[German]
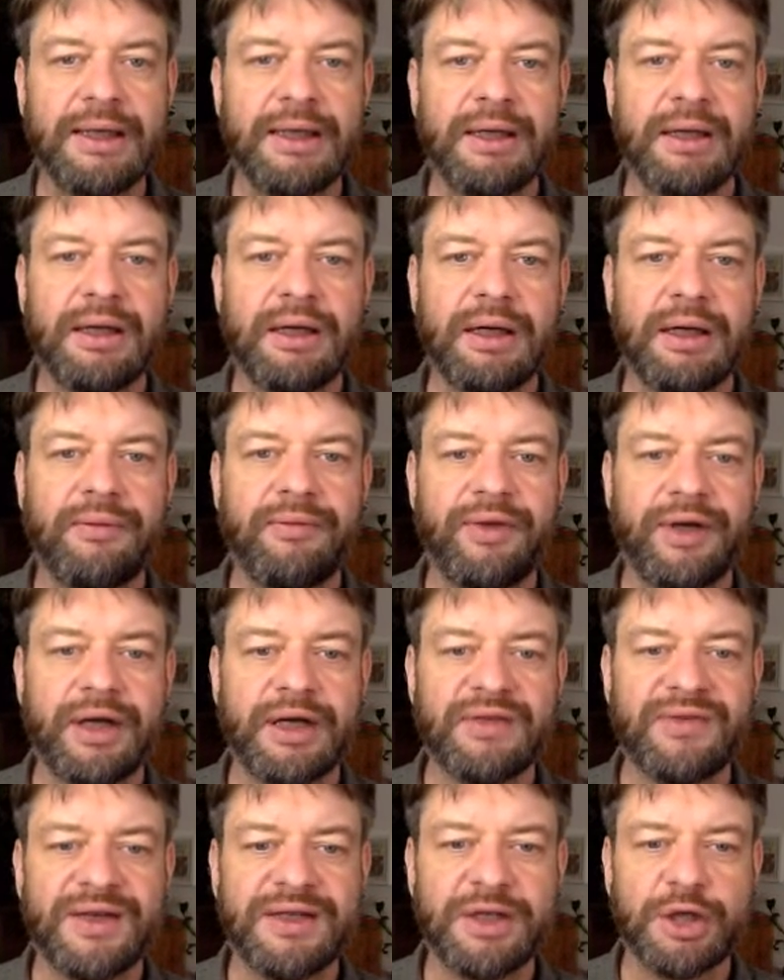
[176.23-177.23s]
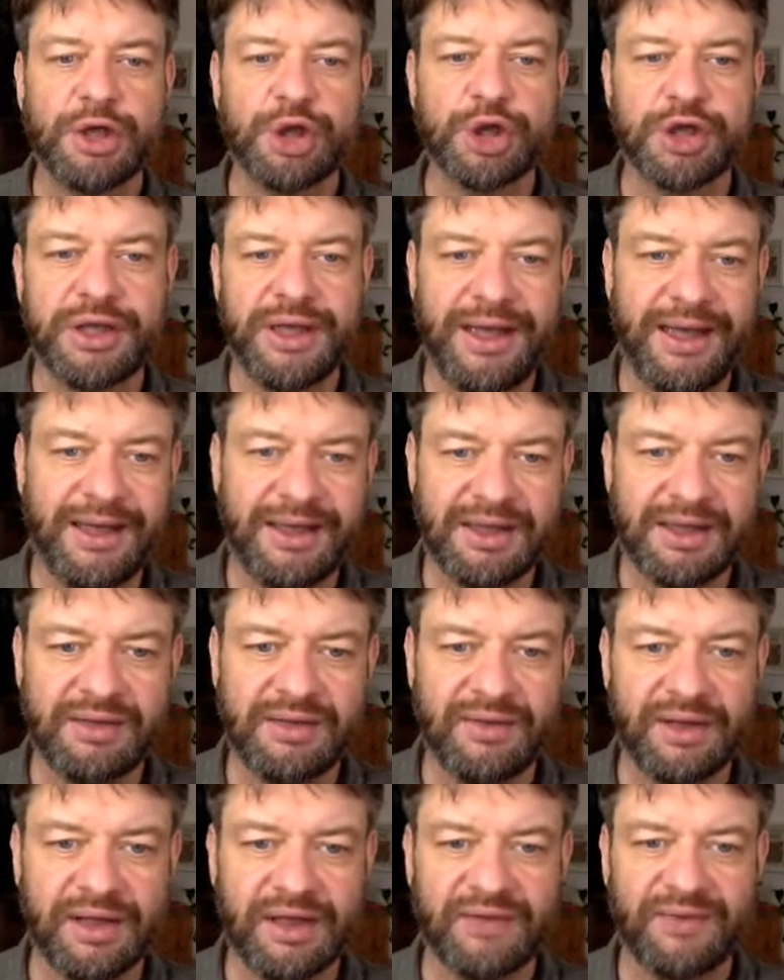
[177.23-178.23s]
Ähm, wenn das Wasser steht,
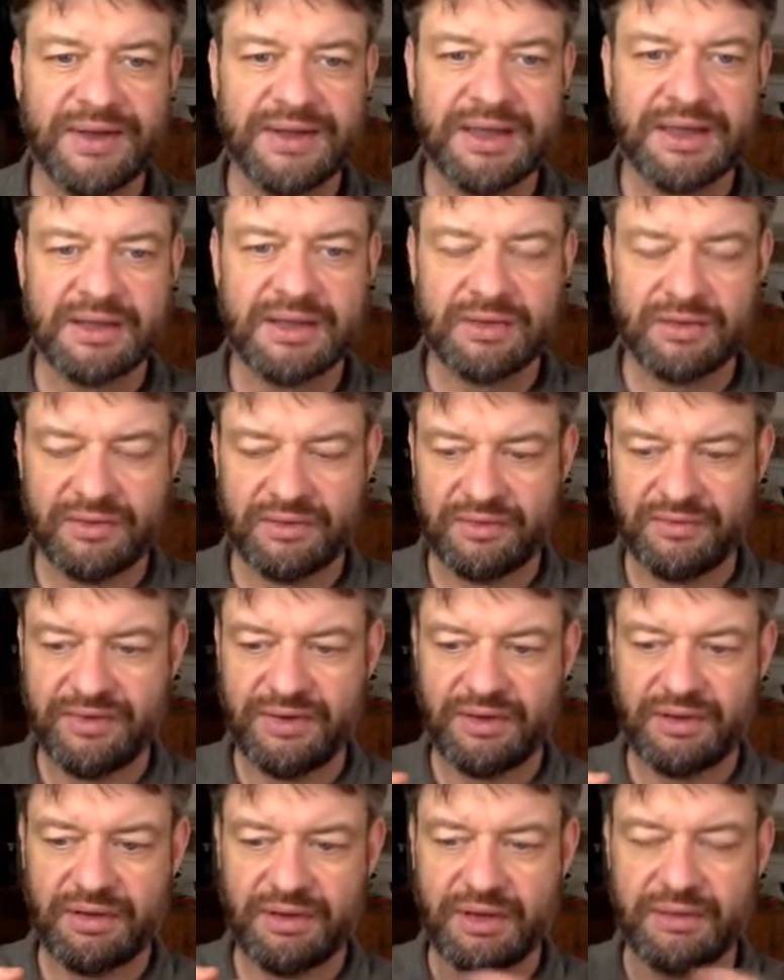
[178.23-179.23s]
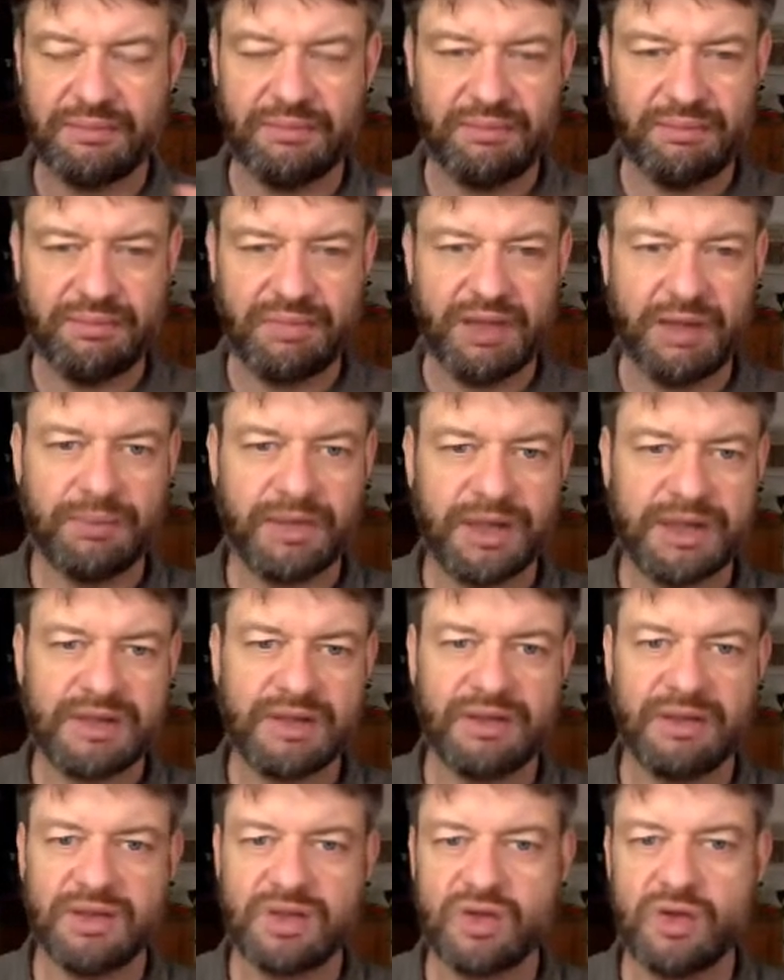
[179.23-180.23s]
wenn das Wasser so, dann gibt das so
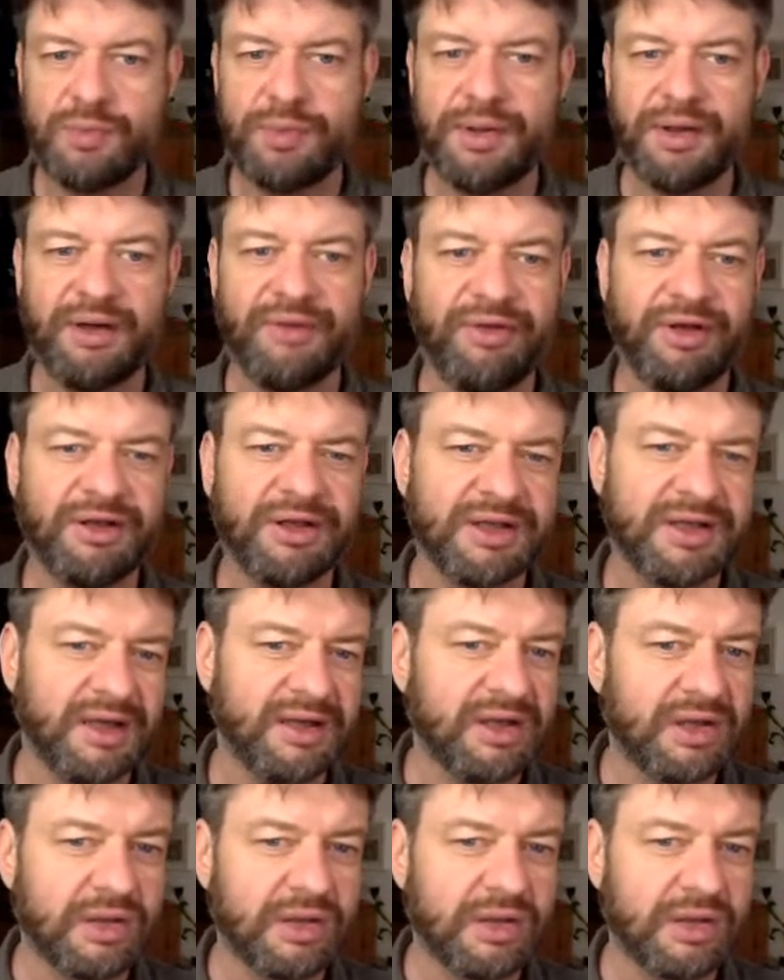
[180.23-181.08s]
eine Suppe, dann fängt das an zu